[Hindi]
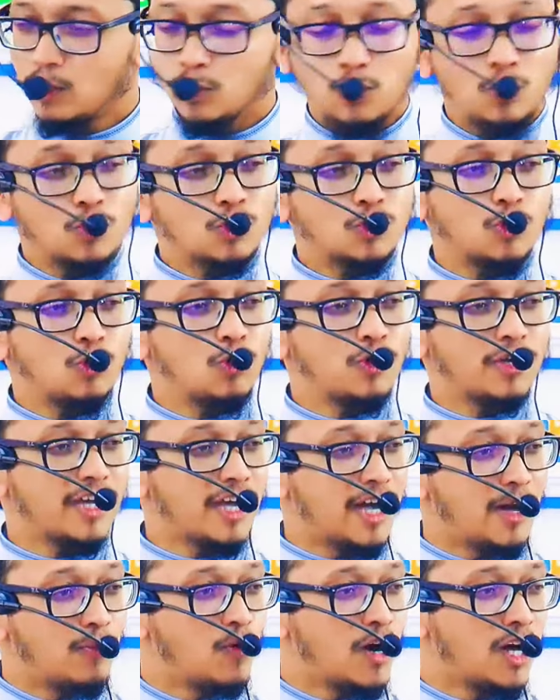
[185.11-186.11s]
दूसरों के
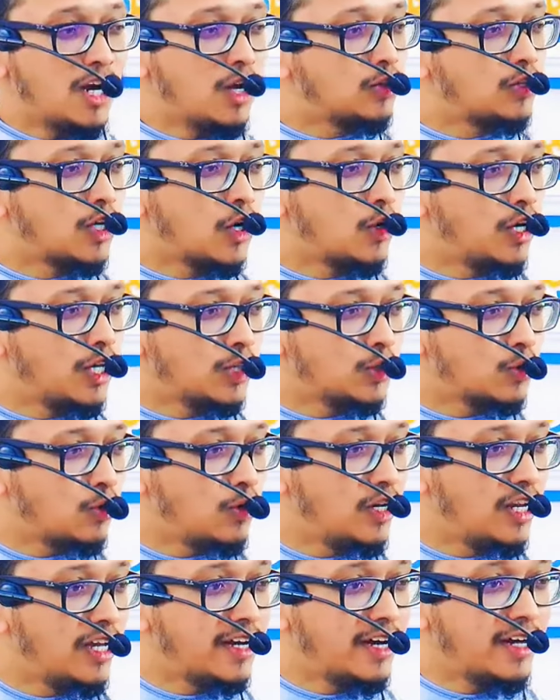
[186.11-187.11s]
अमवाल और दौलत को
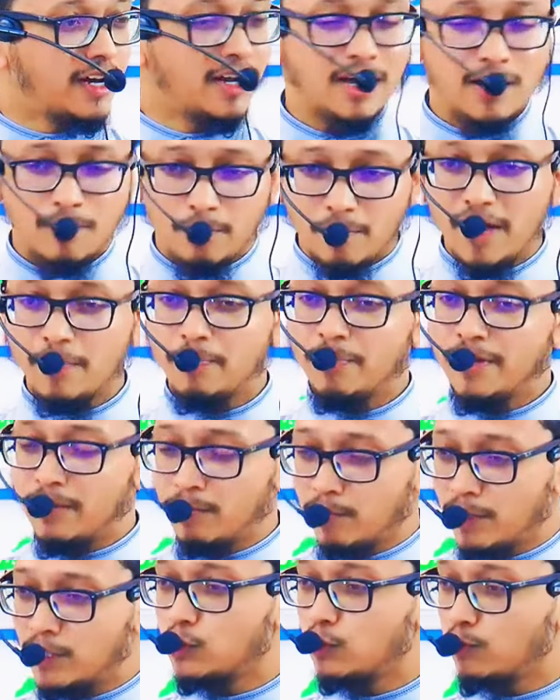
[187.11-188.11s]
लेकर मैं अपनी
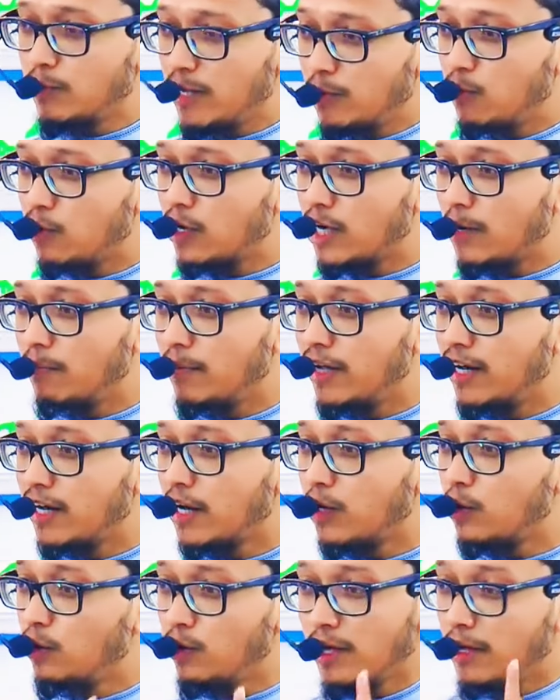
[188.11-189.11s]
मनसूबे मुकम्मल
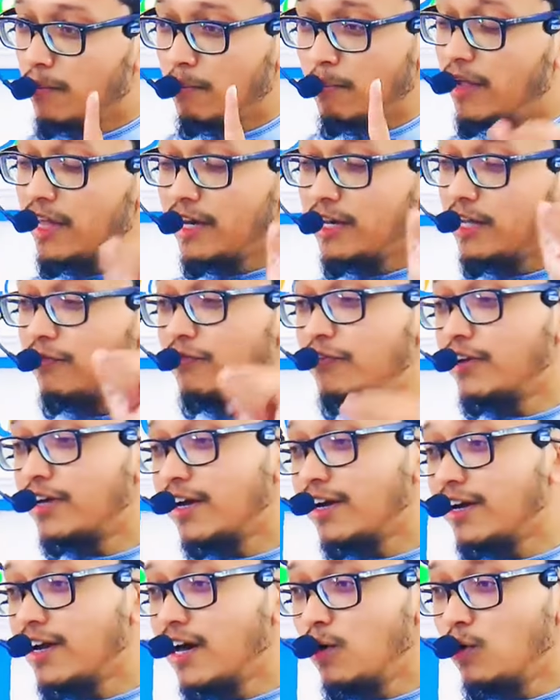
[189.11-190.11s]
करूँ मेरी ये
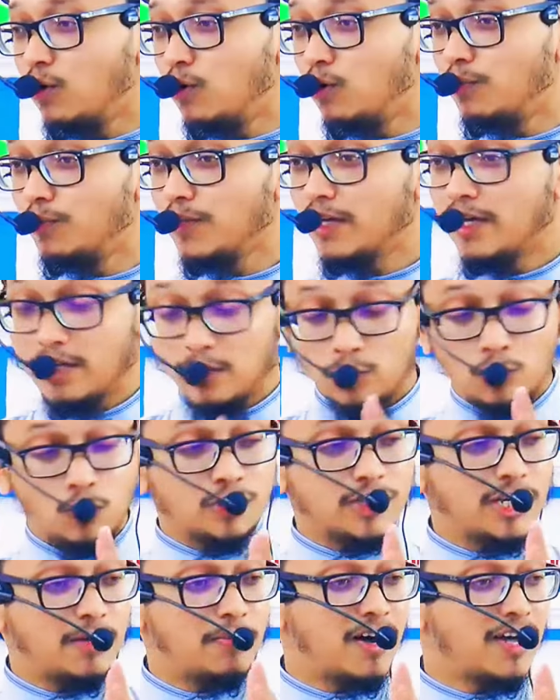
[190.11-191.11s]
फ़िक्र ना हो
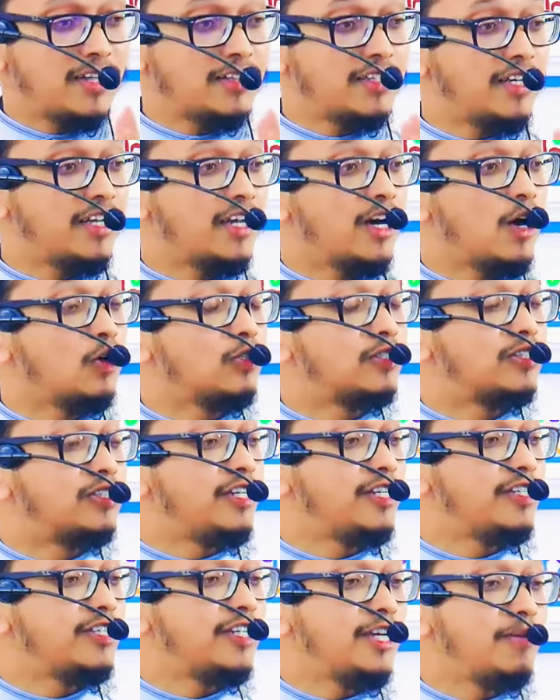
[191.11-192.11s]
दूसरी बात ही और
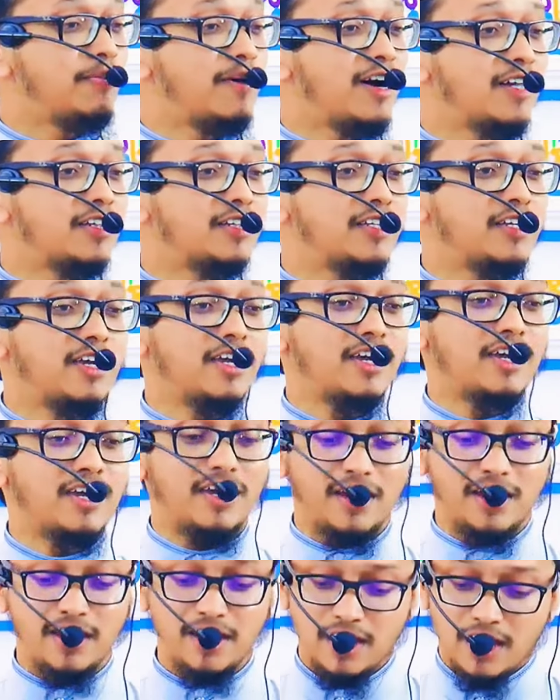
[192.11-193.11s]
तीसरी बात यह
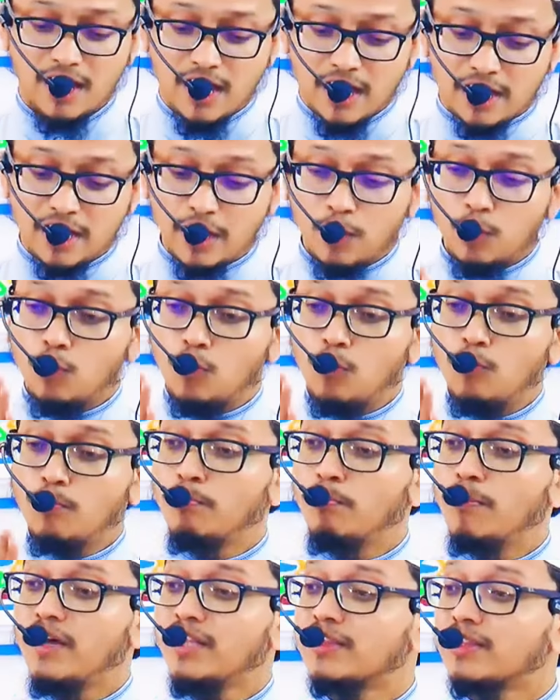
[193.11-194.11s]
है कि
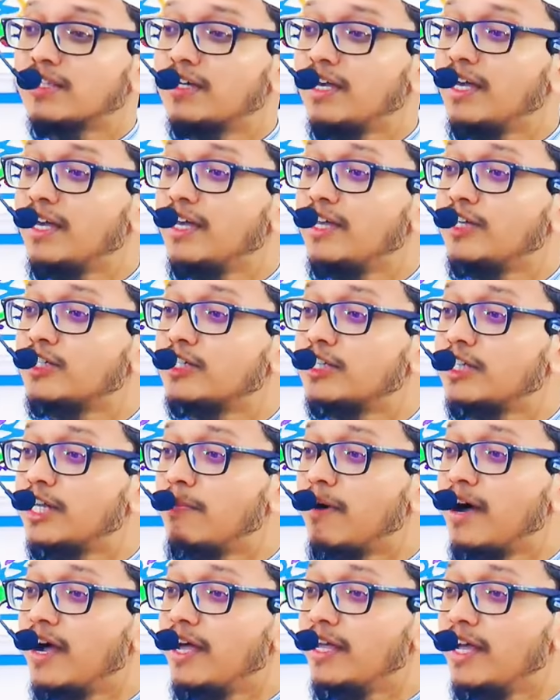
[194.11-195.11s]
उम्मत के
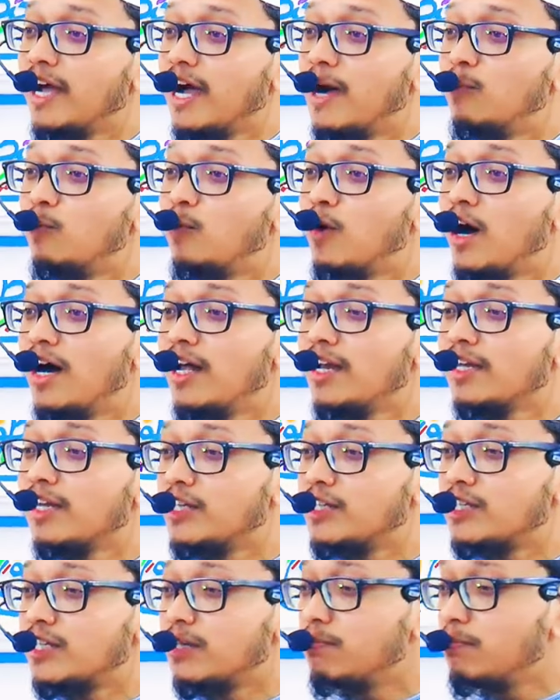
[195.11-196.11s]
इज्तमाही अमवाल
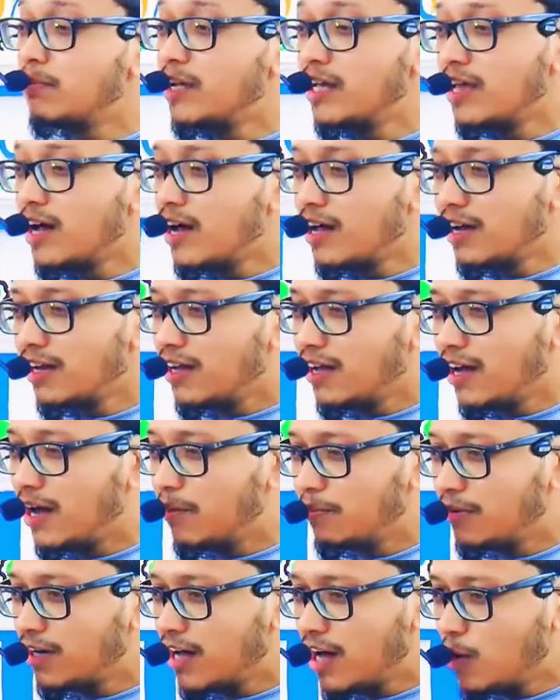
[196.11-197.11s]
की ज़िम्मेदारी
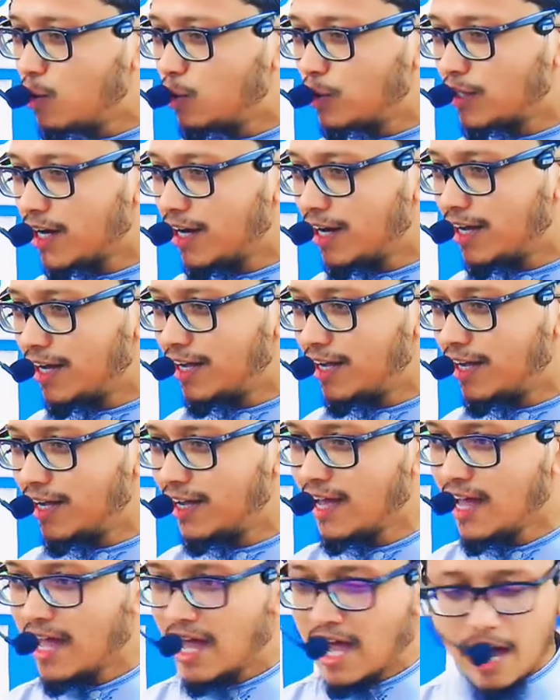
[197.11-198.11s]
हम ना उठाएं
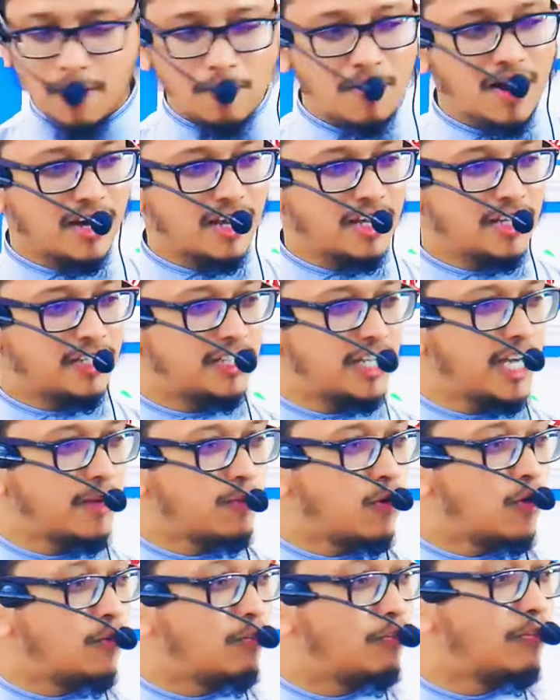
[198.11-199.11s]
हमारे
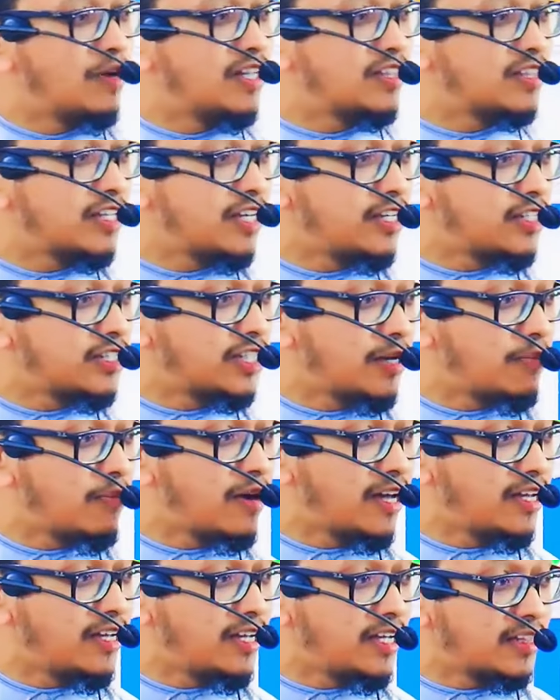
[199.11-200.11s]
जेब उम्मत के
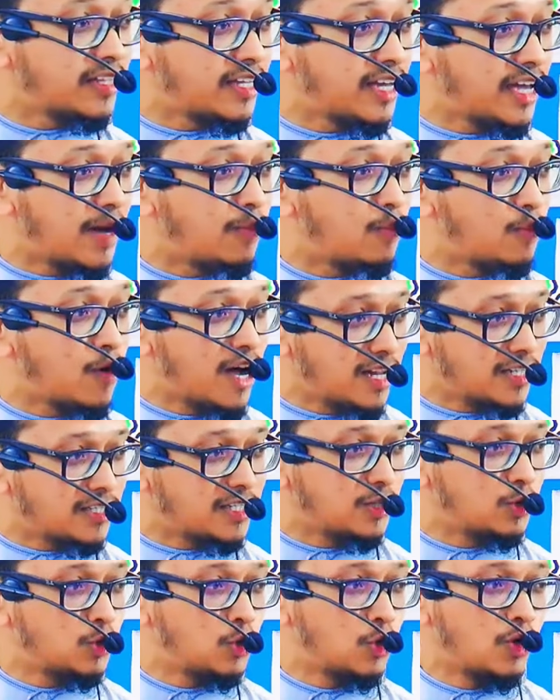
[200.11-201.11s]
इज्तमाहीत के अमवाल
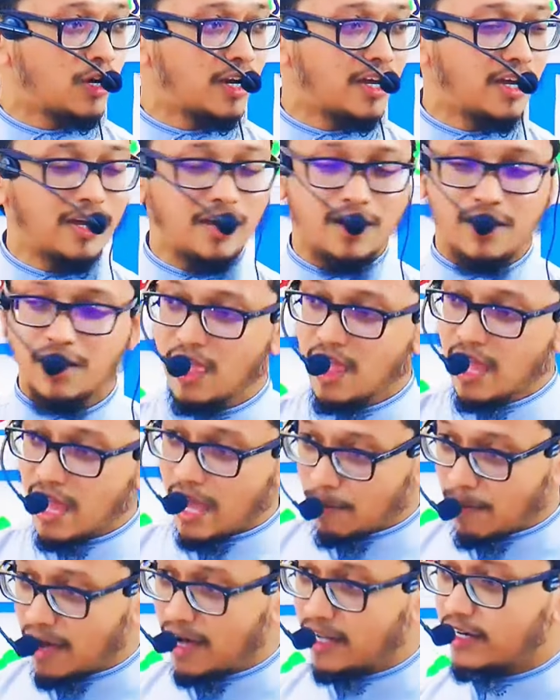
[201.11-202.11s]
से दूर रहें
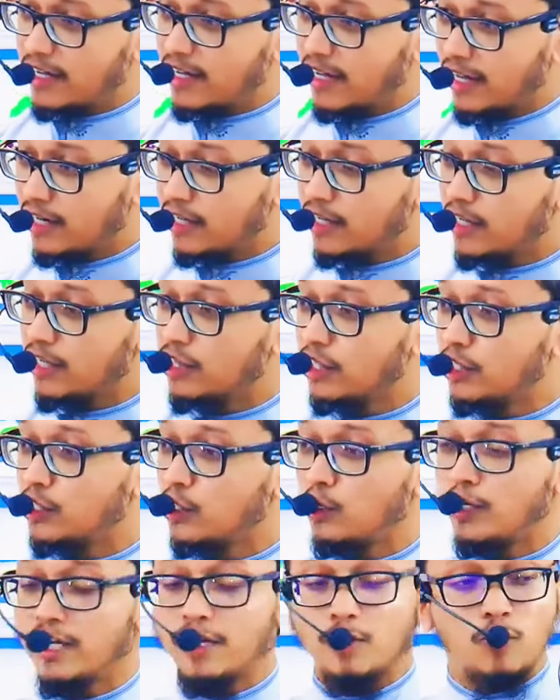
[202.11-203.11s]
हमारी घर की
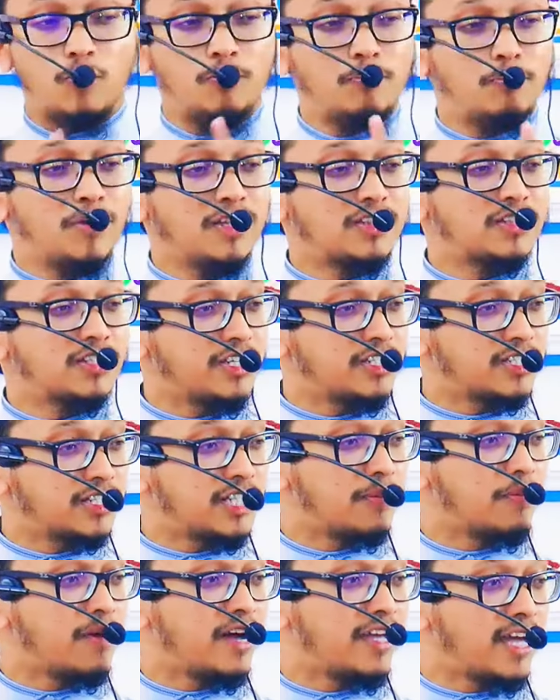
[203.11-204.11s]
तिजोरी उम्मत के
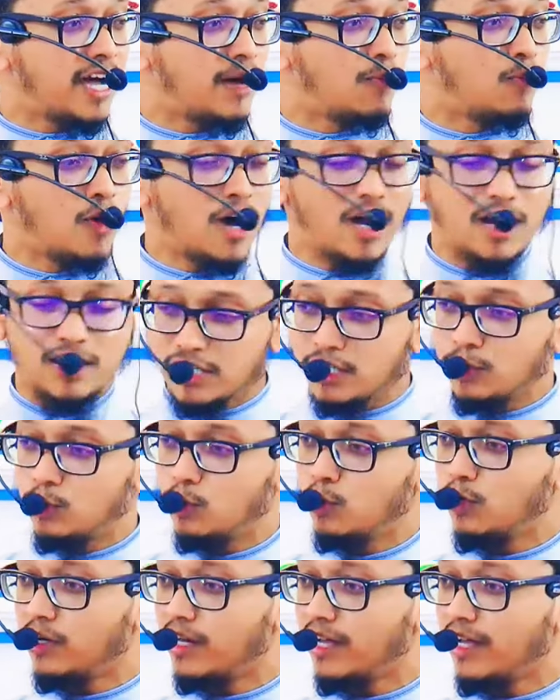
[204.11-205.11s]
इज्तमाही अमवाल से
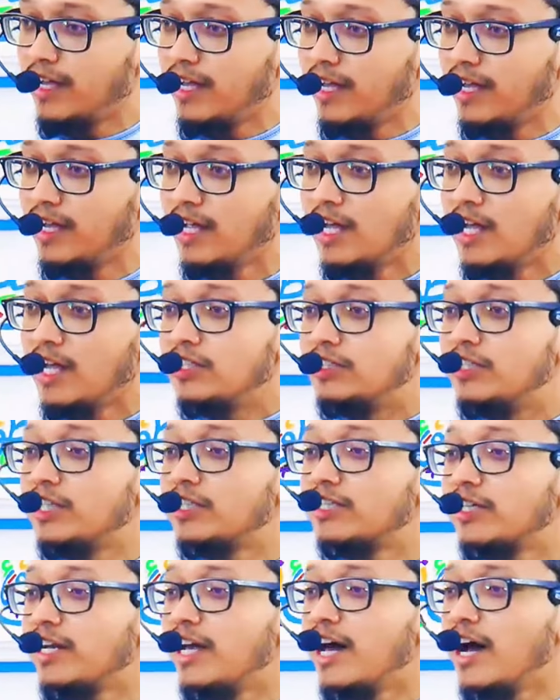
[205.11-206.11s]
दूर रहे
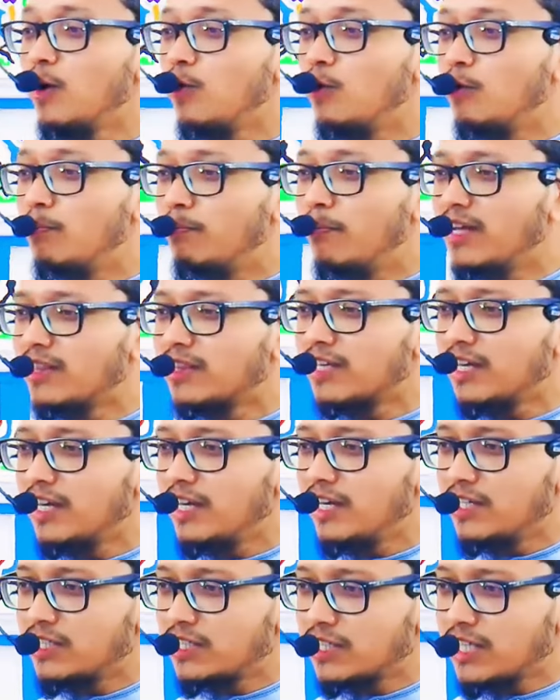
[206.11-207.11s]
जितना उम्मत के
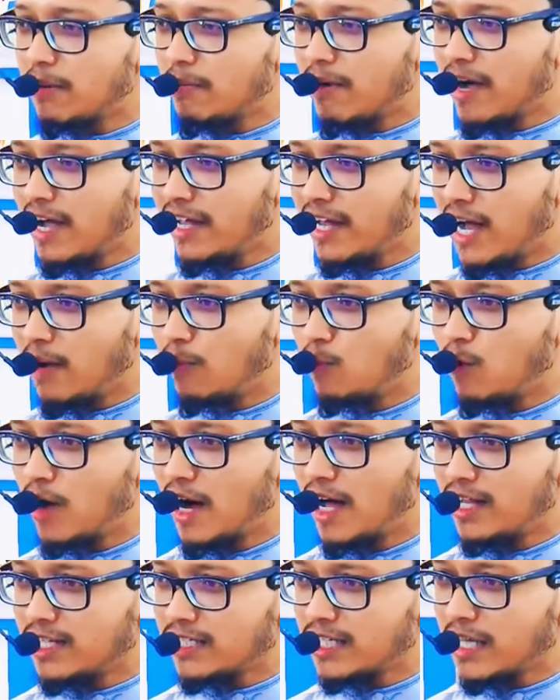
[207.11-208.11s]
इज्तमाही
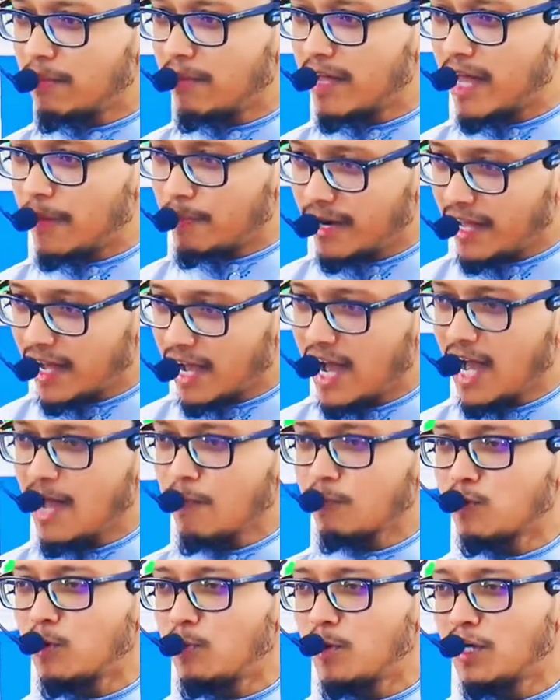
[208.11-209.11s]
अमवाल से मैं अपने
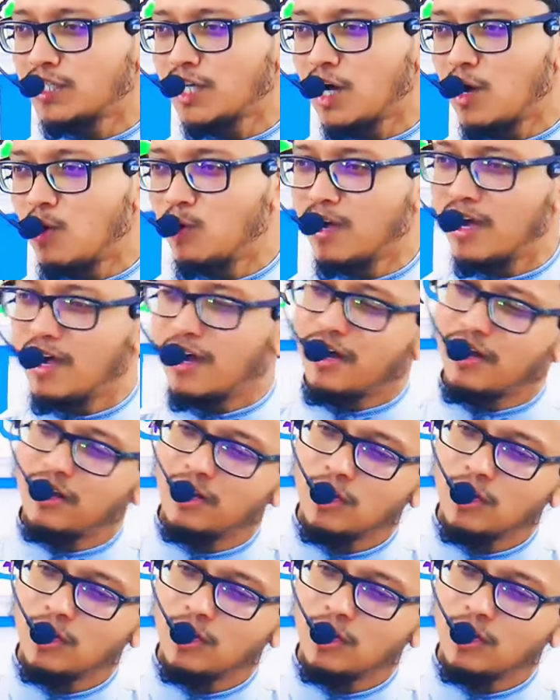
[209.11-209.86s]
आप को बचाऊँगा